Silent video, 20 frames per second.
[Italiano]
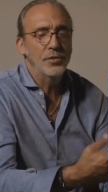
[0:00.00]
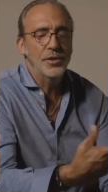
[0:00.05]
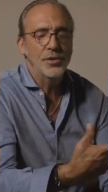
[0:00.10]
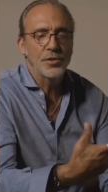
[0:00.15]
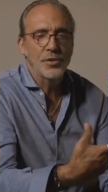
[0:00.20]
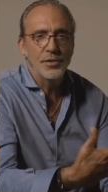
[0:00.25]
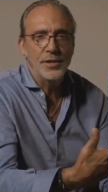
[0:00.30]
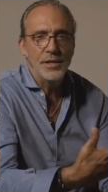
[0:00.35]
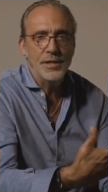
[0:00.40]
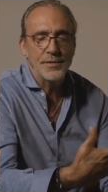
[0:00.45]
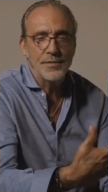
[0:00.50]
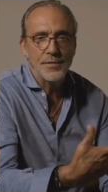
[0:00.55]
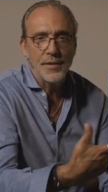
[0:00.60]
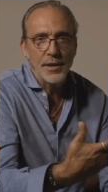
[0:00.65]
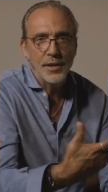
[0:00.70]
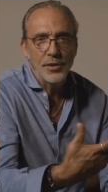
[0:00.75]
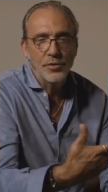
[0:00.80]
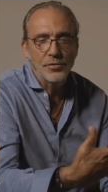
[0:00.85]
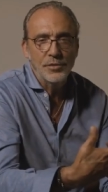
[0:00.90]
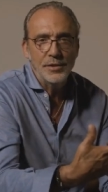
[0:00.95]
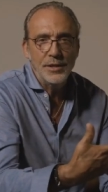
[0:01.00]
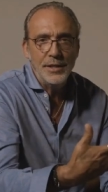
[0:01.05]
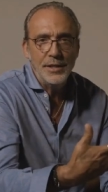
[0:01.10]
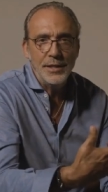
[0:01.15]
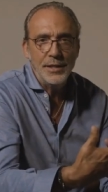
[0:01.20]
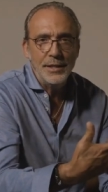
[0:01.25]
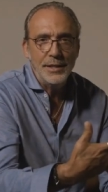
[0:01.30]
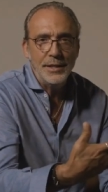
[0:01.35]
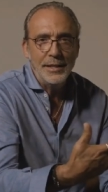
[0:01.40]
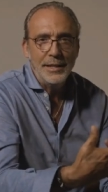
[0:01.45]
che non ti soddisfa, che non
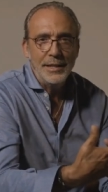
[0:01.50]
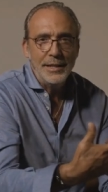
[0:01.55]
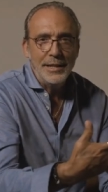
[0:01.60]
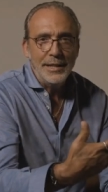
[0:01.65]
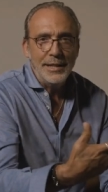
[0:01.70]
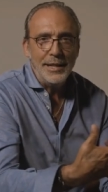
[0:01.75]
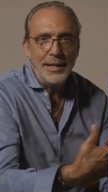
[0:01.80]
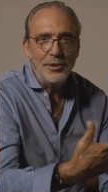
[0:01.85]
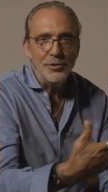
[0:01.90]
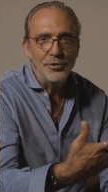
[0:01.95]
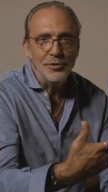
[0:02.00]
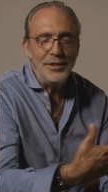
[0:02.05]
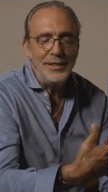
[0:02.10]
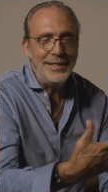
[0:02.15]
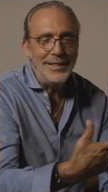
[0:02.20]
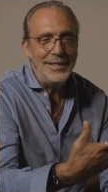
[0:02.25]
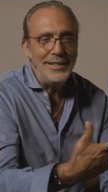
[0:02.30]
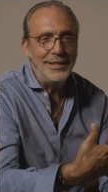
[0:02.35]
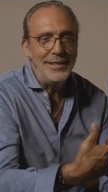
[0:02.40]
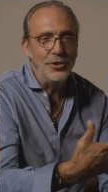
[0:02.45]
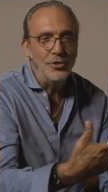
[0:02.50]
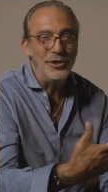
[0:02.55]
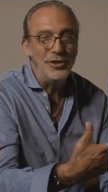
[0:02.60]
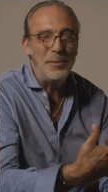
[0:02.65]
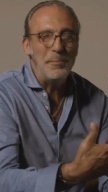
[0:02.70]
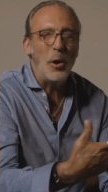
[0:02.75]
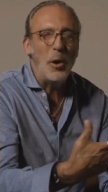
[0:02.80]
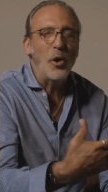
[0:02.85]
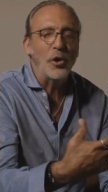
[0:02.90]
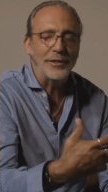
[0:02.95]
ti, che non ti,
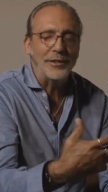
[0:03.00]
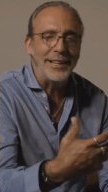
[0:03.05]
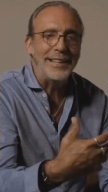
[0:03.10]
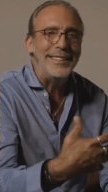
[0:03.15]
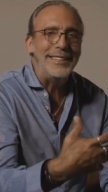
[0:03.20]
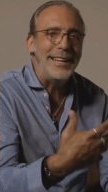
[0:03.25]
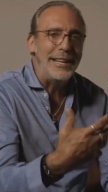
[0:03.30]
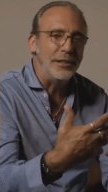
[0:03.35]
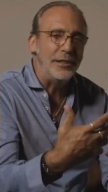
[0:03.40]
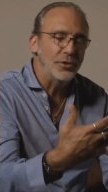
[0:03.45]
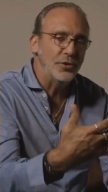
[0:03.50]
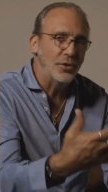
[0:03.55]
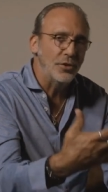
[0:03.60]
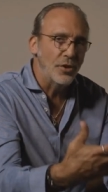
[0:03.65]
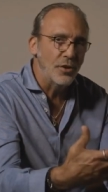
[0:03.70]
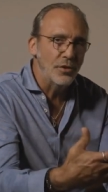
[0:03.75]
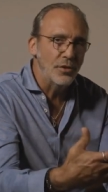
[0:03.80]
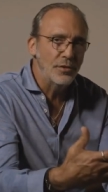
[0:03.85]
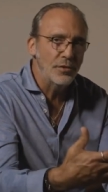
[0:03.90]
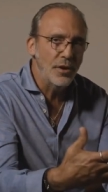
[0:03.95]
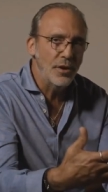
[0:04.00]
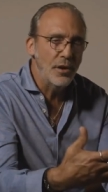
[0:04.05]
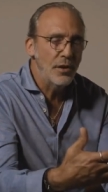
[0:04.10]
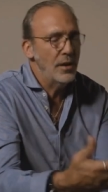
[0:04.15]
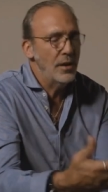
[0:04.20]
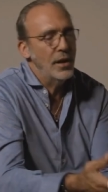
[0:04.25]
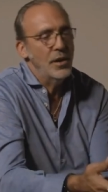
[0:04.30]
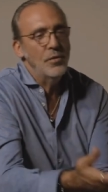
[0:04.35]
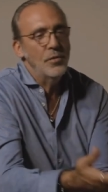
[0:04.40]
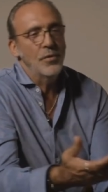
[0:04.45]
non ti porta dentro,
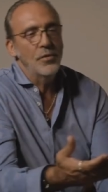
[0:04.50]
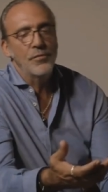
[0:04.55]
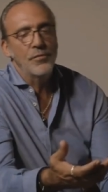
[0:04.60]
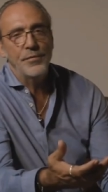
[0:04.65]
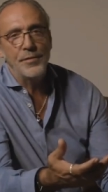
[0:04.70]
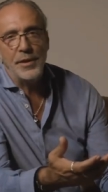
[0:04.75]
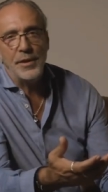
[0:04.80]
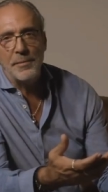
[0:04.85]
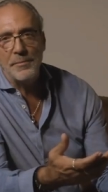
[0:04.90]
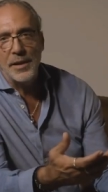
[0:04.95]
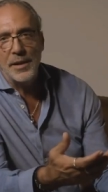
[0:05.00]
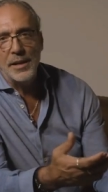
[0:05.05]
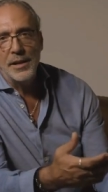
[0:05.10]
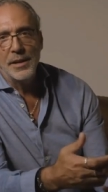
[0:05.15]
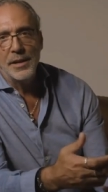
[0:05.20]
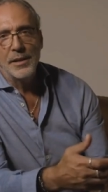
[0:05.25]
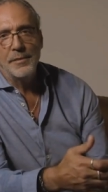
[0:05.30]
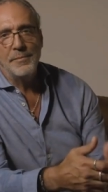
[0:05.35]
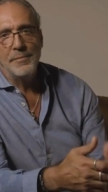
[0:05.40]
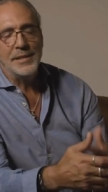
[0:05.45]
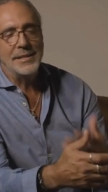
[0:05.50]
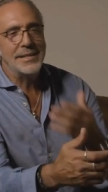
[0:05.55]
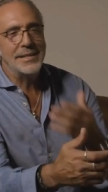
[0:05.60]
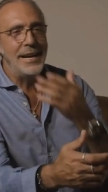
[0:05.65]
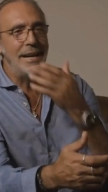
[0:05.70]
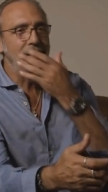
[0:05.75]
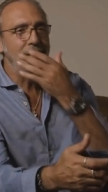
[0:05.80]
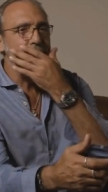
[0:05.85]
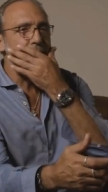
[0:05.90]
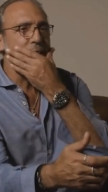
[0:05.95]
no? come un film.
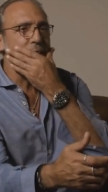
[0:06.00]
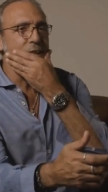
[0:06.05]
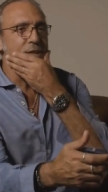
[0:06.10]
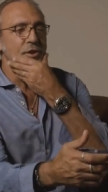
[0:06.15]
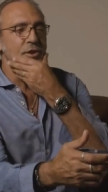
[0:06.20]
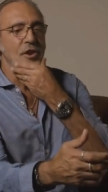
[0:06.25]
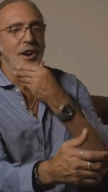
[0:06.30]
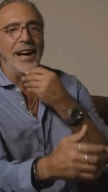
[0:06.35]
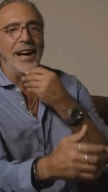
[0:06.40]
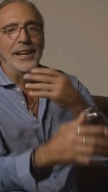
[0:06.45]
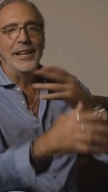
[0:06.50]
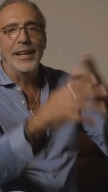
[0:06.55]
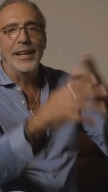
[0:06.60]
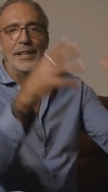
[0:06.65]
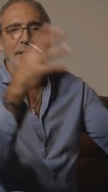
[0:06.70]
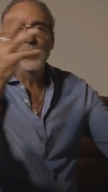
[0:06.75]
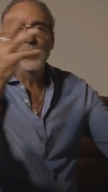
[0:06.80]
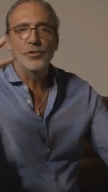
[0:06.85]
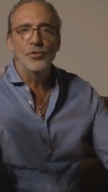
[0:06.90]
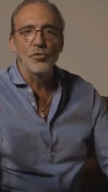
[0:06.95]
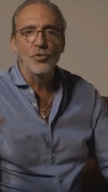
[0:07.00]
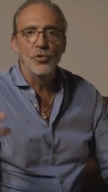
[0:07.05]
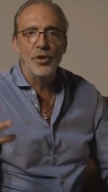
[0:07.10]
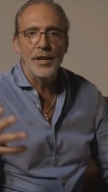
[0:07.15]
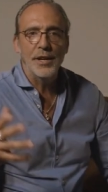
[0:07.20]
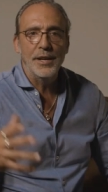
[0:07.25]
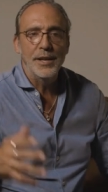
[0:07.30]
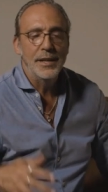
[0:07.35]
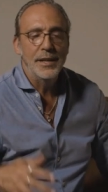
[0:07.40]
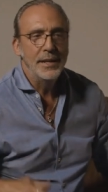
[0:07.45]
Pensate, che ne so, al
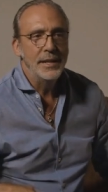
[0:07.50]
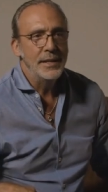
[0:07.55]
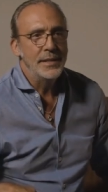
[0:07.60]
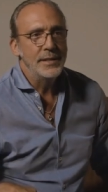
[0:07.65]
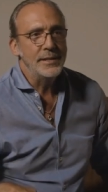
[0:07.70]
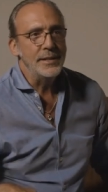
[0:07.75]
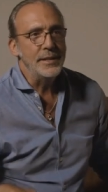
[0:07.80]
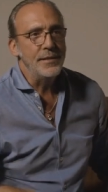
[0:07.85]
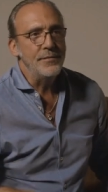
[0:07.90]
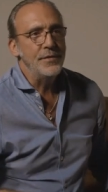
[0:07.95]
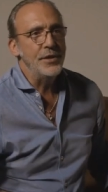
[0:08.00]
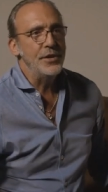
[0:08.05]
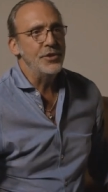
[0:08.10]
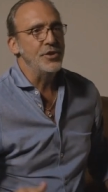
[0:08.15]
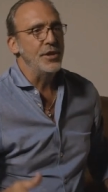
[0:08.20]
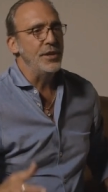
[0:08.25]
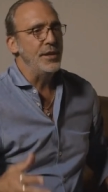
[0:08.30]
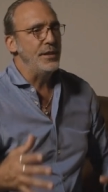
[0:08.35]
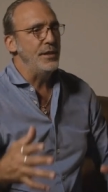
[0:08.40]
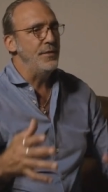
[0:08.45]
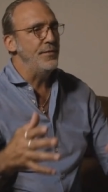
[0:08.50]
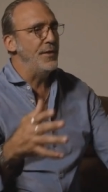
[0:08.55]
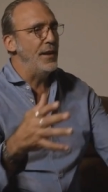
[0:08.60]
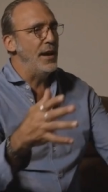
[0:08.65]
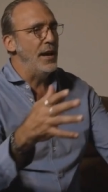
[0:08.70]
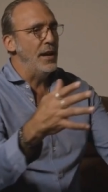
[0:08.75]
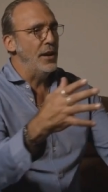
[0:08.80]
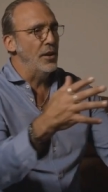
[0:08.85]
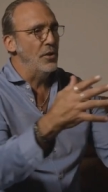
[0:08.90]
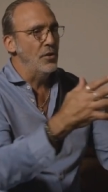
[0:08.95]
gladiatore, se invece di
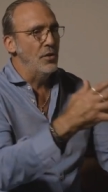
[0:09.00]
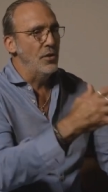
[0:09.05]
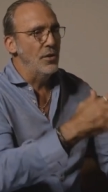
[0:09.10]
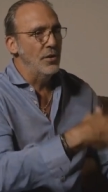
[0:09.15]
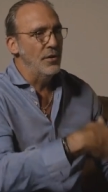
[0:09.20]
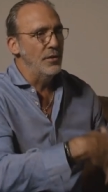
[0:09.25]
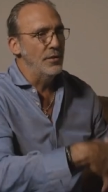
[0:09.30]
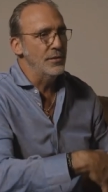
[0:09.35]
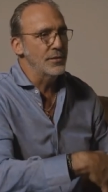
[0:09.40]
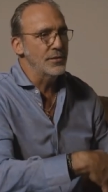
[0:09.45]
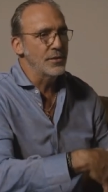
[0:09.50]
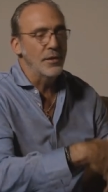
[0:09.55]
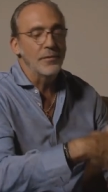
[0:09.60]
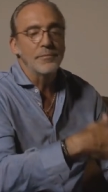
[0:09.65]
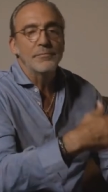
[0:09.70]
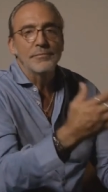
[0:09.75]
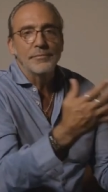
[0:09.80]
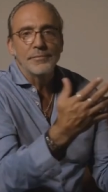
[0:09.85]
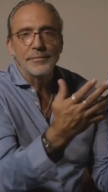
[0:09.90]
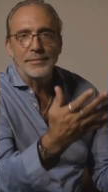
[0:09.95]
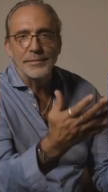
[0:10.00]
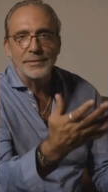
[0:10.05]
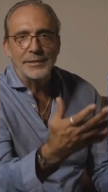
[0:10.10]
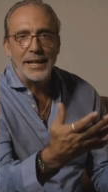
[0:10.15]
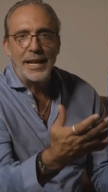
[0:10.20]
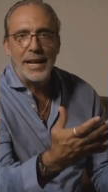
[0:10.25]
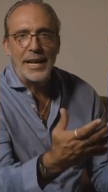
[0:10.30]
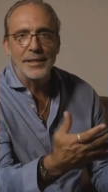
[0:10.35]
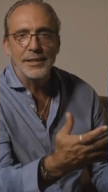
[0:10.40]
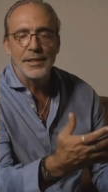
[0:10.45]
farlo, insomma,
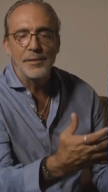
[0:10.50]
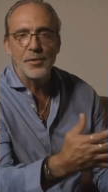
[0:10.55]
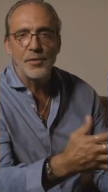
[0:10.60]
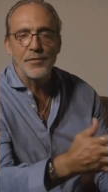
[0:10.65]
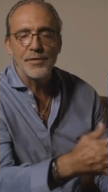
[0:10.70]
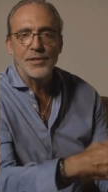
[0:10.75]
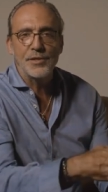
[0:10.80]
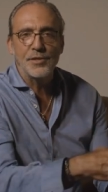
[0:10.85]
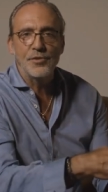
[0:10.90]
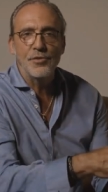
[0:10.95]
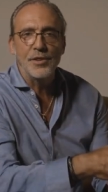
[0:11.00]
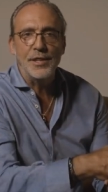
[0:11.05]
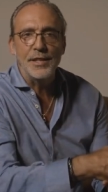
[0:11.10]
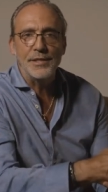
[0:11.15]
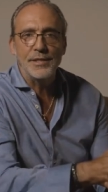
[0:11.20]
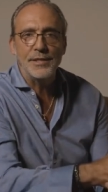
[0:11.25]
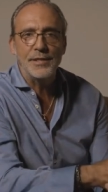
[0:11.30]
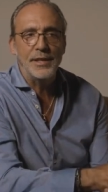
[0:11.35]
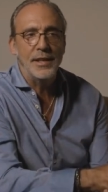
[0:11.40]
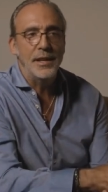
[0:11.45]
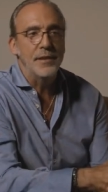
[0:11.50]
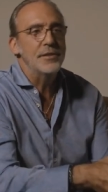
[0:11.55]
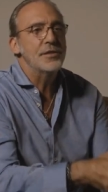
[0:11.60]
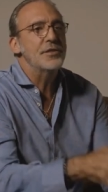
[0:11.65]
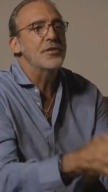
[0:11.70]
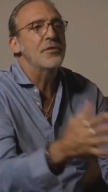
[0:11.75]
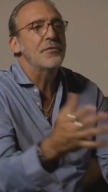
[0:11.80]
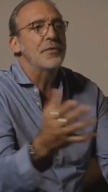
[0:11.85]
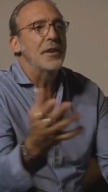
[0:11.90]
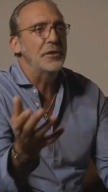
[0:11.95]
grandi professionisti
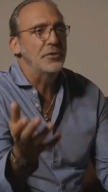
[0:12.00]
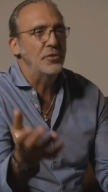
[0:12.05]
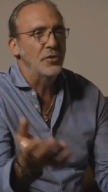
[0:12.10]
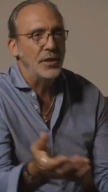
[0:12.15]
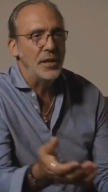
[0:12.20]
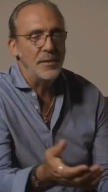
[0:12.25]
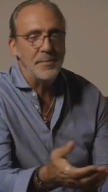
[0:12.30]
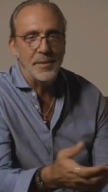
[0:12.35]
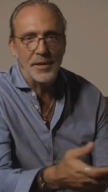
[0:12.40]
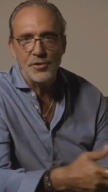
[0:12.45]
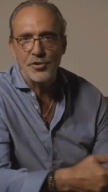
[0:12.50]
l'avessero fatto dei